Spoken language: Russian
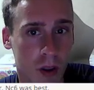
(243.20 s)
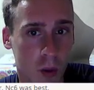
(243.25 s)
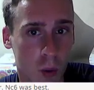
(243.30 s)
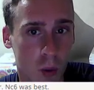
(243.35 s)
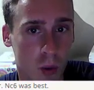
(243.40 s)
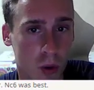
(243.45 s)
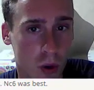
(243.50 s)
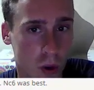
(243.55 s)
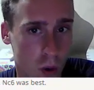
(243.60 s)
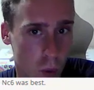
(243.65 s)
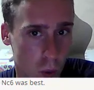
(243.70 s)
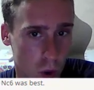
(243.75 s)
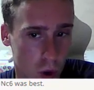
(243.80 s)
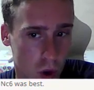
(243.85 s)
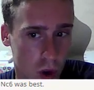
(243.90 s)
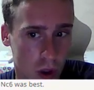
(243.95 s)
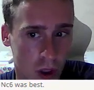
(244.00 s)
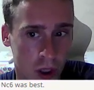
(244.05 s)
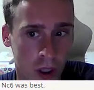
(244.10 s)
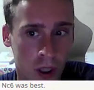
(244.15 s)
ход
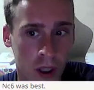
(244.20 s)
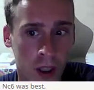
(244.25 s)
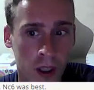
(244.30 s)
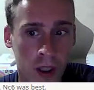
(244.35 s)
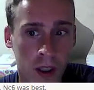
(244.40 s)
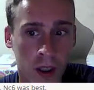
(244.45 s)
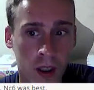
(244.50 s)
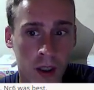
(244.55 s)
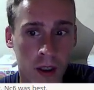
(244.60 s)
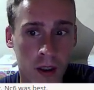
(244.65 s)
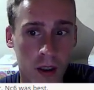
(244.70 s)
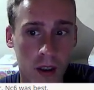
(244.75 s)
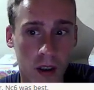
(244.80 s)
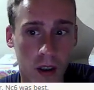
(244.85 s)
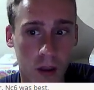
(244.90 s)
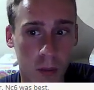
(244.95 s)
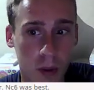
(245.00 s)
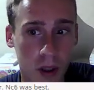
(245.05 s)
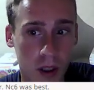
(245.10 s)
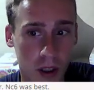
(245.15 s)
неточный.
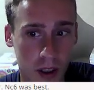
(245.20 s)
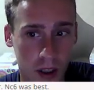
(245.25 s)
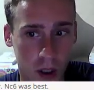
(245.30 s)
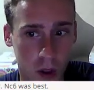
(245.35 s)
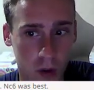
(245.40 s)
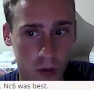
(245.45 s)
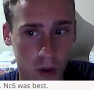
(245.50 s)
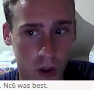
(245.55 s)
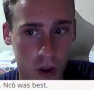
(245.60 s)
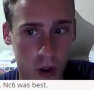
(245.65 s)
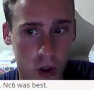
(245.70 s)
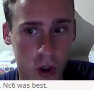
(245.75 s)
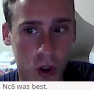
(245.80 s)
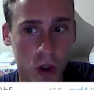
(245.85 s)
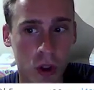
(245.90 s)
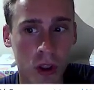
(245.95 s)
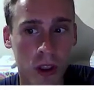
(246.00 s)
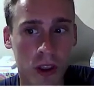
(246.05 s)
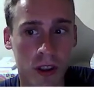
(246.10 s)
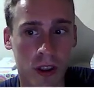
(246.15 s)
А, Белый играет ферзь
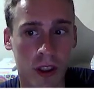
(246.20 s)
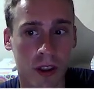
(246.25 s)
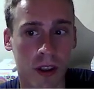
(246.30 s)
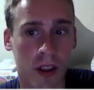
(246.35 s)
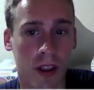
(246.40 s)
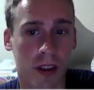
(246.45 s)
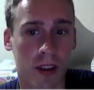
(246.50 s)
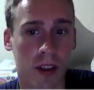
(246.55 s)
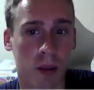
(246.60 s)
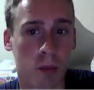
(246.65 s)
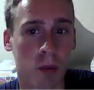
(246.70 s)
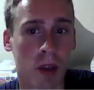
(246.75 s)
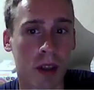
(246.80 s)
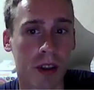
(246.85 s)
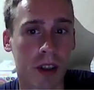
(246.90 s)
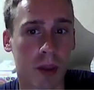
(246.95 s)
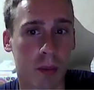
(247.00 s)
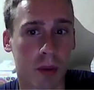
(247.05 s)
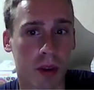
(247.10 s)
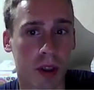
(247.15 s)
g4, стандартный
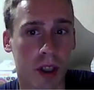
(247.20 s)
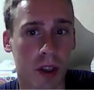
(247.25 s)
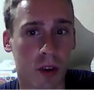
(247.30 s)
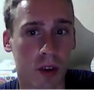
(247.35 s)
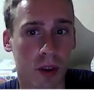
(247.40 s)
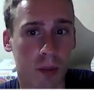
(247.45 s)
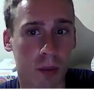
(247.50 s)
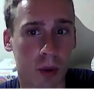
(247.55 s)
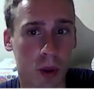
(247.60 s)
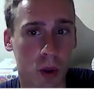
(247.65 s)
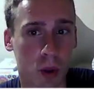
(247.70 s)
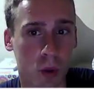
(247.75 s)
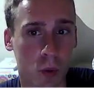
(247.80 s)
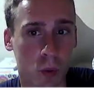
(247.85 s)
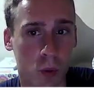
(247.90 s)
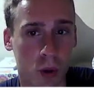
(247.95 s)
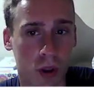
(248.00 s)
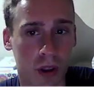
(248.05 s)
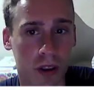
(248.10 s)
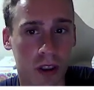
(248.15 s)
план, нападает на
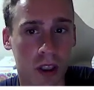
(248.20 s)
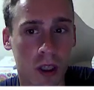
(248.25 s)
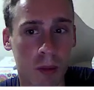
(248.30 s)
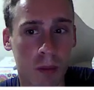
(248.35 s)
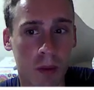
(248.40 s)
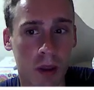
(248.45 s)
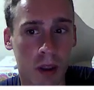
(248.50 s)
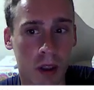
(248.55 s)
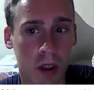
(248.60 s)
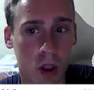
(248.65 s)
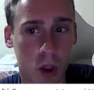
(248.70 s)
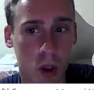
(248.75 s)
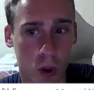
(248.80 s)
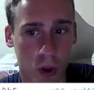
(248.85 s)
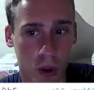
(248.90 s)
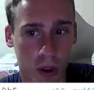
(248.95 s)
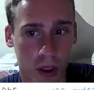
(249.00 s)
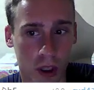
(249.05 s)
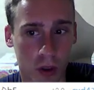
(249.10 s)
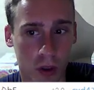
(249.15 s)
пешку уже 7
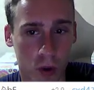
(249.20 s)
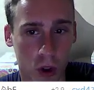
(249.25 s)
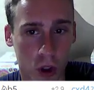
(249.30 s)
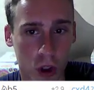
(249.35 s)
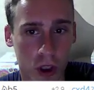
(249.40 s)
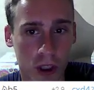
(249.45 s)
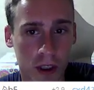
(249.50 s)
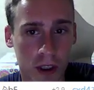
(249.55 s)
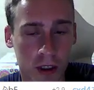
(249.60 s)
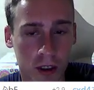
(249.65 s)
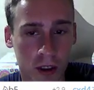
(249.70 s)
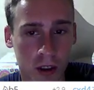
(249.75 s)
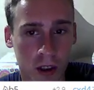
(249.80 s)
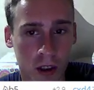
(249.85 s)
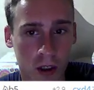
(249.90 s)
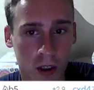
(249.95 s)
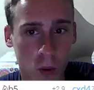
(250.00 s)
черный играет g6.